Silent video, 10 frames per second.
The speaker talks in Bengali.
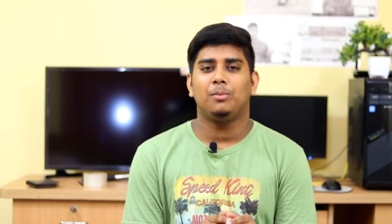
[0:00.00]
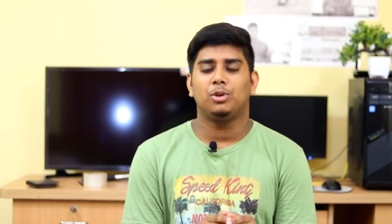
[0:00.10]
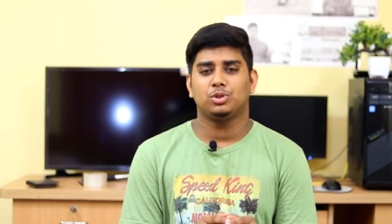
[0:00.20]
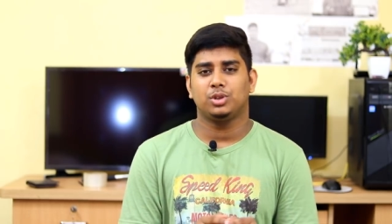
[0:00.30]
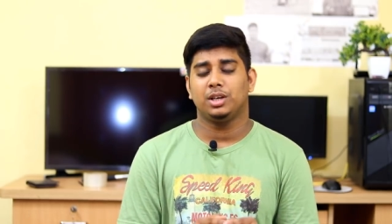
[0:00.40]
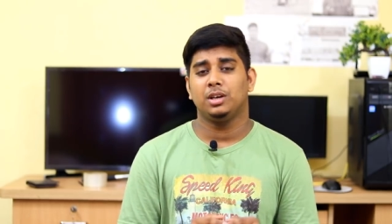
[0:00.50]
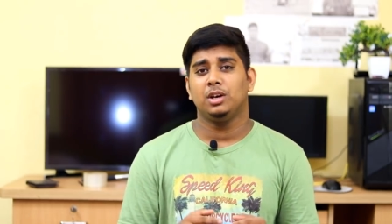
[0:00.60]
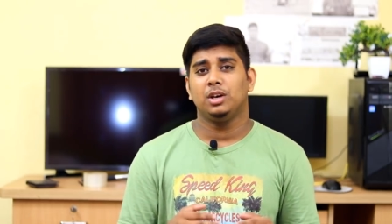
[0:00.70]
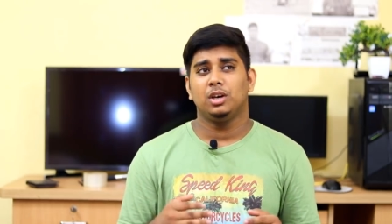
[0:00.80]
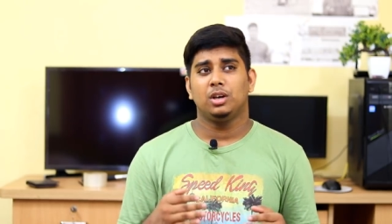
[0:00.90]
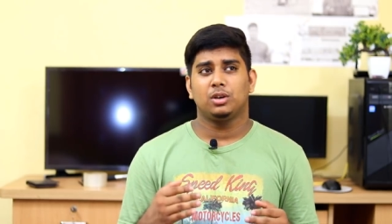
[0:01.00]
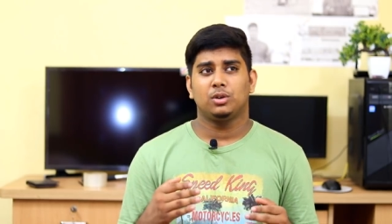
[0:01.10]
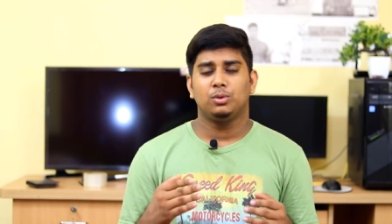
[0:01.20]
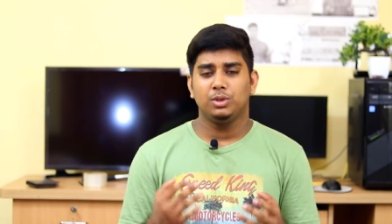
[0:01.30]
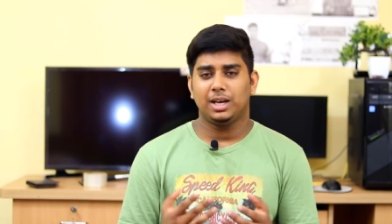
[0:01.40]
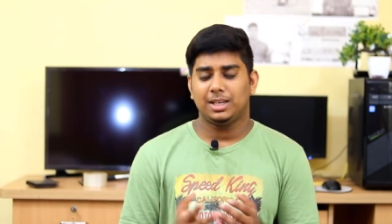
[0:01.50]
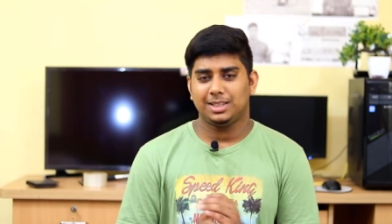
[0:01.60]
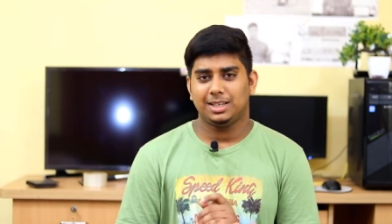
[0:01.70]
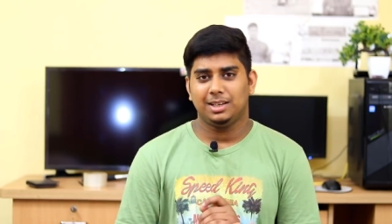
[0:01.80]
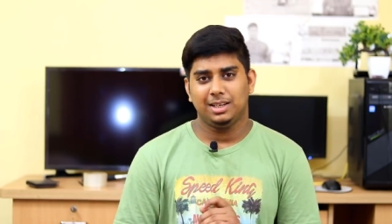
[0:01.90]
বছরে কুড়ি
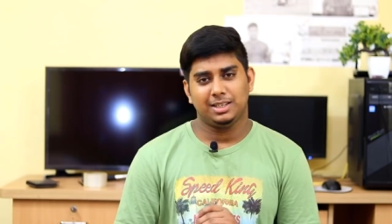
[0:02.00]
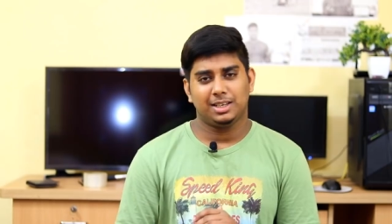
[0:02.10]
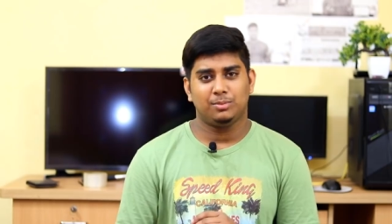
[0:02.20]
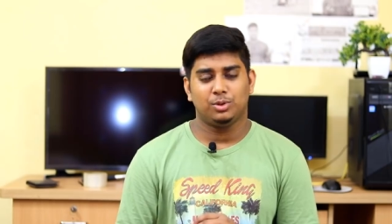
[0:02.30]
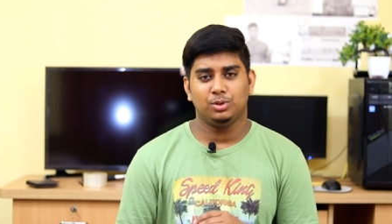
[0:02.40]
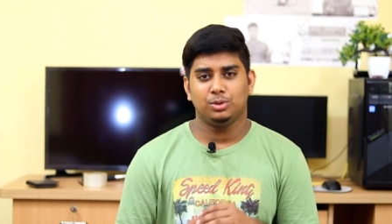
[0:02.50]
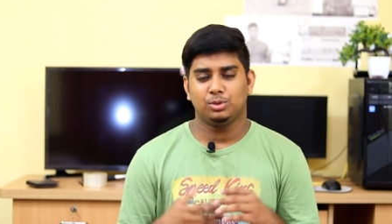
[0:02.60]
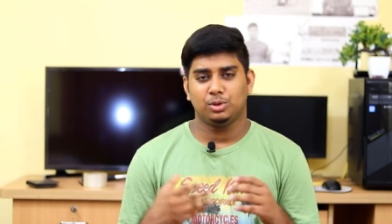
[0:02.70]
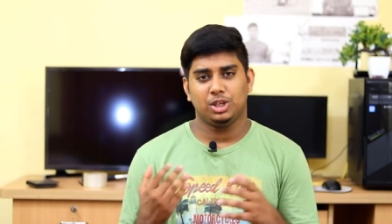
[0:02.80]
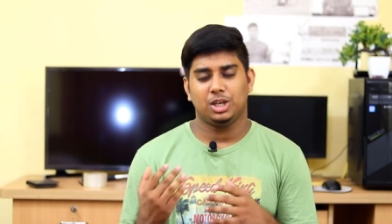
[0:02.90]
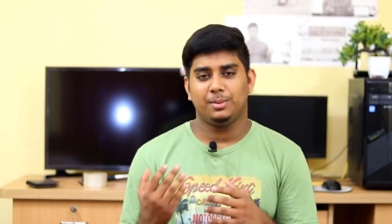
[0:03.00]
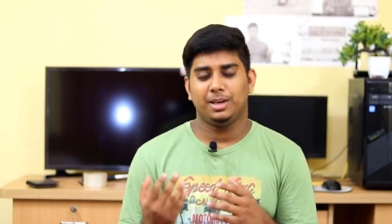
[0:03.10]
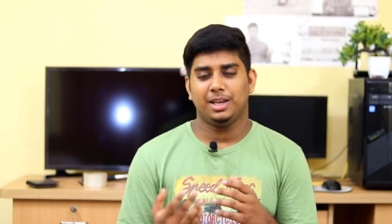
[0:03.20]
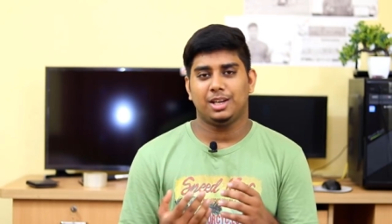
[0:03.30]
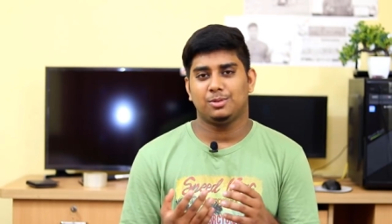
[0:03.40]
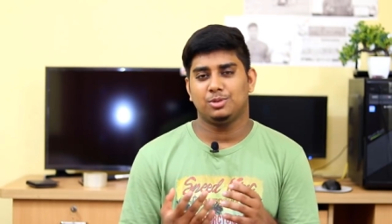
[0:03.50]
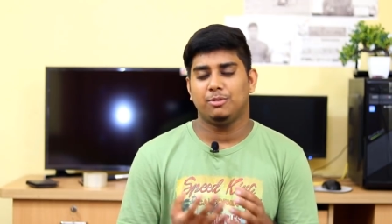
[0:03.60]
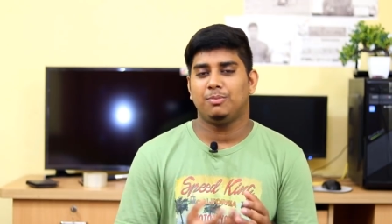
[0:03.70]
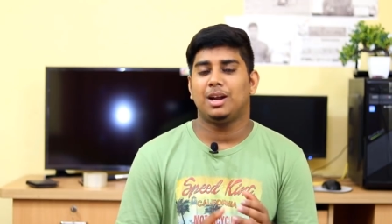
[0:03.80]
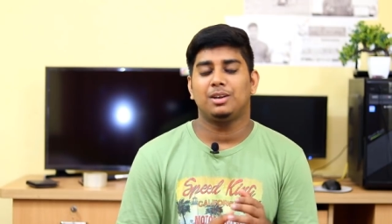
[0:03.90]
হাজার লিটার মধু তৈরি হবে এরকম
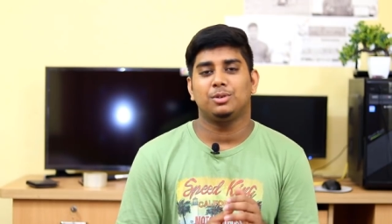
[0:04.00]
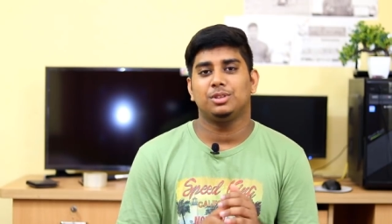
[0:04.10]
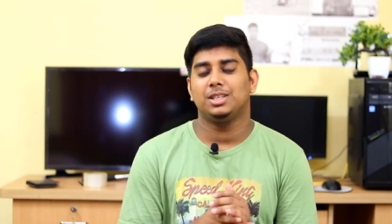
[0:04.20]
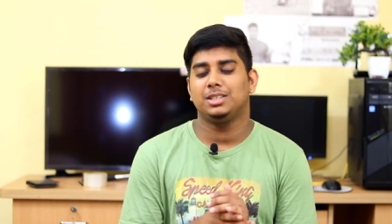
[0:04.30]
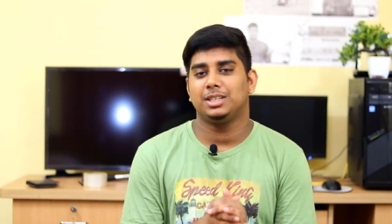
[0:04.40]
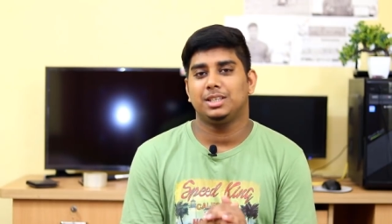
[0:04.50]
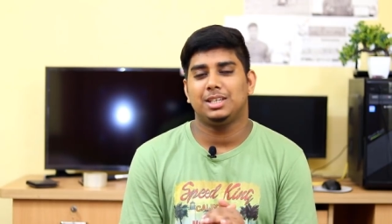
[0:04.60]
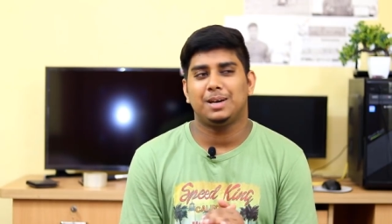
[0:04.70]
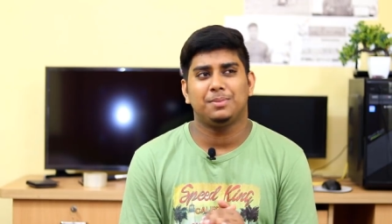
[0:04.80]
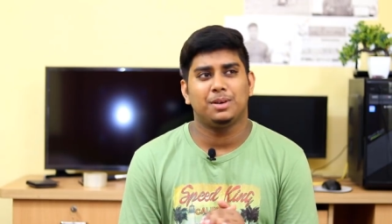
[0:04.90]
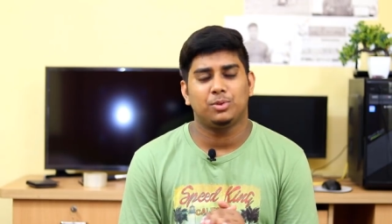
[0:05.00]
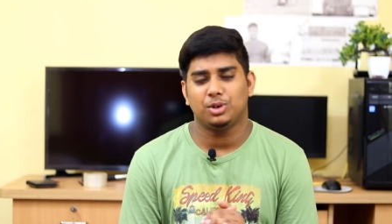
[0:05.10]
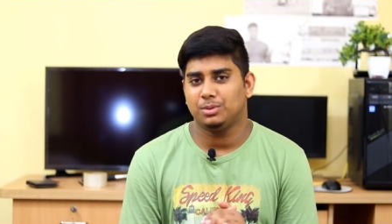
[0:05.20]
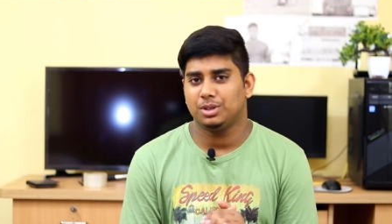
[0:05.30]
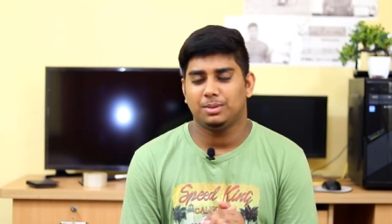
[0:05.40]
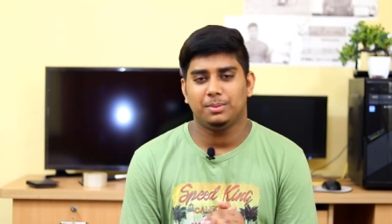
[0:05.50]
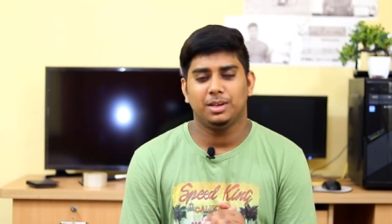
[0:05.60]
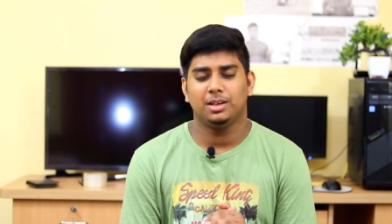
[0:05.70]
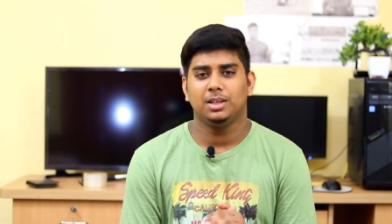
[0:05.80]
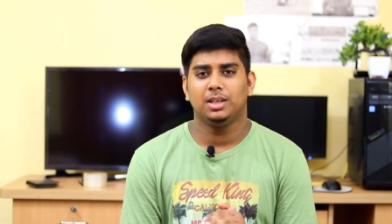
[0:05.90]
যদি প্ল্যান্ট করতে চান সেক্ষেত্রে আপনার মোটামুটিভাবে